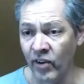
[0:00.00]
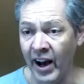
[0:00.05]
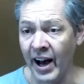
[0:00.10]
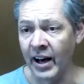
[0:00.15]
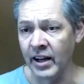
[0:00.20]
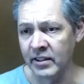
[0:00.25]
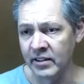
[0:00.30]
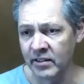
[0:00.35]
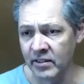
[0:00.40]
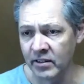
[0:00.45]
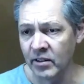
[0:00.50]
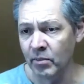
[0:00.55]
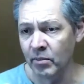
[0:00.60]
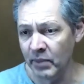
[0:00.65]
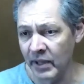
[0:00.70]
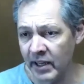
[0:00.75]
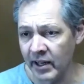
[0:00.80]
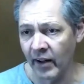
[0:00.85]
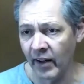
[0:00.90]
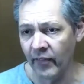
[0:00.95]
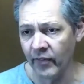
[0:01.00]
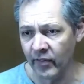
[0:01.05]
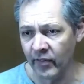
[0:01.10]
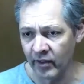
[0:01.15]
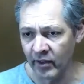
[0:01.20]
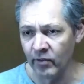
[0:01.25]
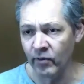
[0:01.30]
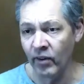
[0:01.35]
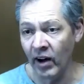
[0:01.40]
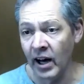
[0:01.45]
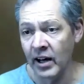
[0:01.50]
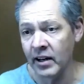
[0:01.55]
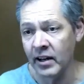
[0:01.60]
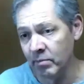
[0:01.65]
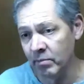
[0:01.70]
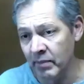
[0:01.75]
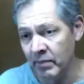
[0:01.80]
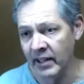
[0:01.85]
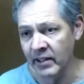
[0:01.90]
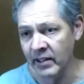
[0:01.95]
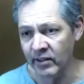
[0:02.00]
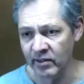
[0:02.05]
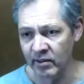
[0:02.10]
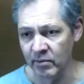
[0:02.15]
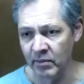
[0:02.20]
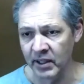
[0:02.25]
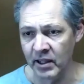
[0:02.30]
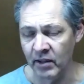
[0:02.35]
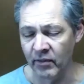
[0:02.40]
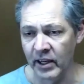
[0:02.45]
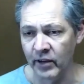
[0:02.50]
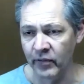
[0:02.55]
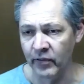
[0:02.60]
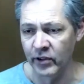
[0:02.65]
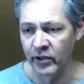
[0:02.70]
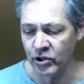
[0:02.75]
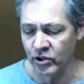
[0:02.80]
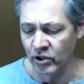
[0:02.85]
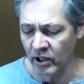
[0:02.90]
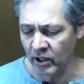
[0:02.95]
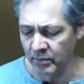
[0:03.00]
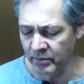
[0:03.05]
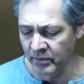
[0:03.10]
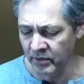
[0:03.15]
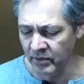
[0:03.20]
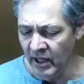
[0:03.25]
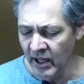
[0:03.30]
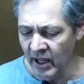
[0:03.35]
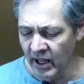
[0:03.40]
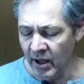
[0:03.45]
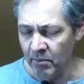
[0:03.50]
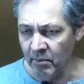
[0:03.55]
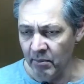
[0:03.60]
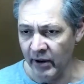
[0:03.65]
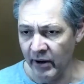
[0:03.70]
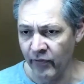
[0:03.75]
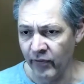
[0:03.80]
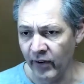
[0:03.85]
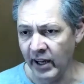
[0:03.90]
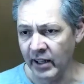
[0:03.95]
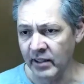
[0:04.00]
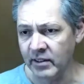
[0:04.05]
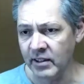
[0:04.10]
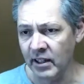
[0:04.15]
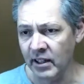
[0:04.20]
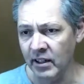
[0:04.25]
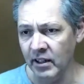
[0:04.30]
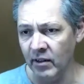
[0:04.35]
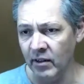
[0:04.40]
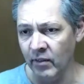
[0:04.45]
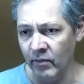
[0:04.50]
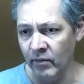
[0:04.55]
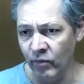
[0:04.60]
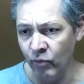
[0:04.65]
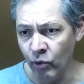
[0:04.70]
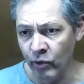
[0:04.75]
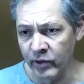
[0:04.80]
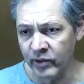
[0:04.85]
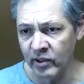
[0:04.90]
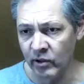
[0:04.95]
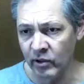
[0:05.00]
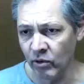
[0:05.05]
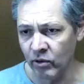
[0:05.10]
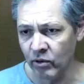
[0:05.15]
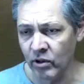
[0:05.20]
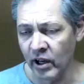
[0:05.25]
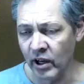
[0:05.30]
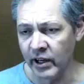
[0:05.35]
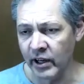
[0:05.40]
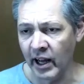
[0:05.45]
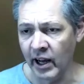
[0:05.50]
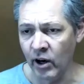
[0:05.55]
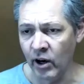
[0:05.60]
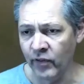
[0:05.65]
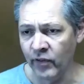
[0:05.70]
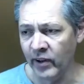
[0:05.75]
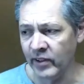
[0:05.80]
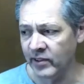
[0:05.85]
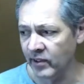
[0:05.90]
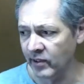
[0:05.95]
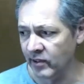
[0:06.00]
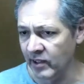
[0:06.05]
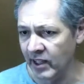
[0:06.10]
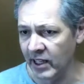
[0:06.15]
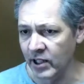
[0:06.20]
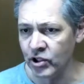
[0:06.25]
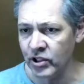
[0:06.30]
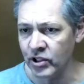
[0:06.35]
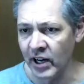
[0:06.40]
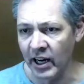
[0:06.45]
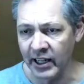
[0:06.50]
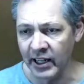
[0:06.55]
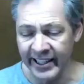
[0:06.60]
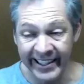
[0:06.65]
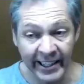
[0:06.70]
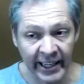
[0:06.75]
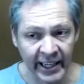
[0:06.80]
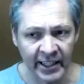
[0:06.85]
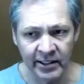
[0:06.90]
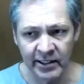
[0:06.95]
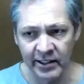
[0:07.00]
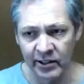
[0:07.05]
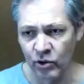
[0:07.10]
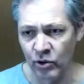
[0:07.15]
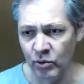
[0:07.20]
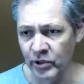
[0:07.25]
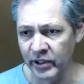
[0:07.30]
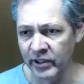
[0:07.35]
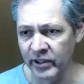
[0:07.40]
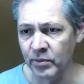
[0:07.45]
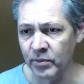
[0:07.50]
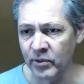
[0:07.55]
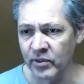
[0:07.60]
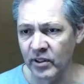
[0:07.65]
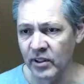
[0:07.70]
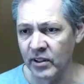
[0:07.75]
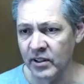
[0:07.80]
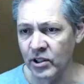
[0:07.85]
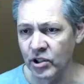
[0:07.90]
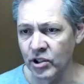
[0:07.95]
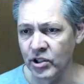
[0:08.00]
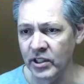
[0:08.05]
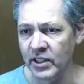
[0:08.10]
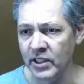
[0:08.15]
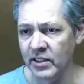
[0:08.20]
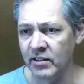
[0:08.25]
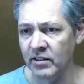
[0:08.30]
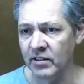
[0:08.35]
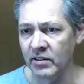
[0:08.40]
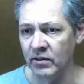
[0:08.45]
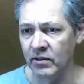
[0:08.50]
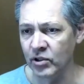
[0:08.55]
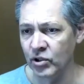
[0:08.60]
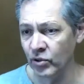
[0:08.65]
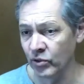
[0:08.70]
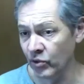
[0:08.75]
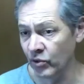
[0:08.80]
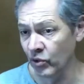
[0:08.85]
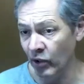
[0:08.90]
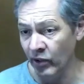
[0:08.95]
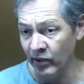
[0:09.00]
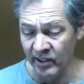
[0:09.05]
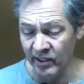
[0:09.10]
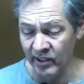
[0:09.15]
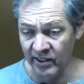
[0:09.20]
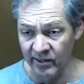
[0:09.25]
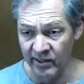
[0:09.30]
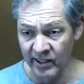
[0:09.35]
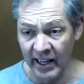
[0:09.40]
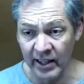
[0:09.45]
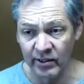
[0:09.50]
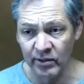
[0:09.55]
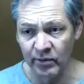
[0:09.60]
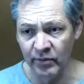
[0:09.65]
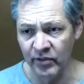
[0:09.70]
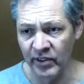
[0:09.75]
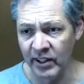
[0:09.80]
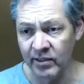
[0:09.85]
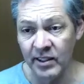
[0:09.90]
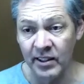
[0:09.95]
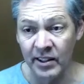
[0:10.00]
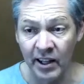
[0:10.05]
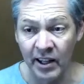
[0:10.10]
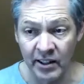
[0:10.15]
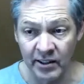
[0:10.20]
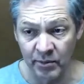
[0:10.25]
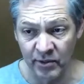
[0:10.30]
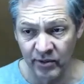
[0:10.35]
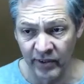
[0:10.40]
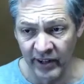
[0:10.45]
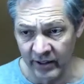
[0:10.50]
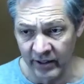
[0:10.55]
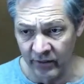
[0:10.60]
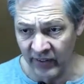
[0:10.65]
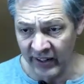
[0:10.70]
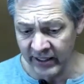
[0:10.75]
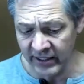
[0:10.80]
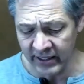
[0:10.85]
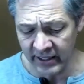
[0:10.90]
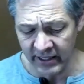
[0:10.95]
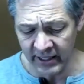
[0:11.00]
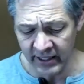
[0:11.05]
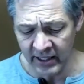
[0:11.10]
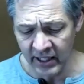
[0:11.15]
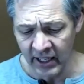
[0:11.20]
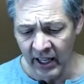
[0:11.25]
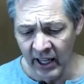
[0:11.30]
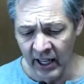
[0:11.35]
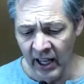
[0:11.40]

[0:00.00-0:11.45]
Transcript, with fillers: waren Migranten, waren, beide sind mittlerweile verstorben. Mein Vater wuchs in Ungarn auf, hat sich sehr stark gegen den Kommunismus engagiert, schon 1946 nach dem Zweiten Weltkrieg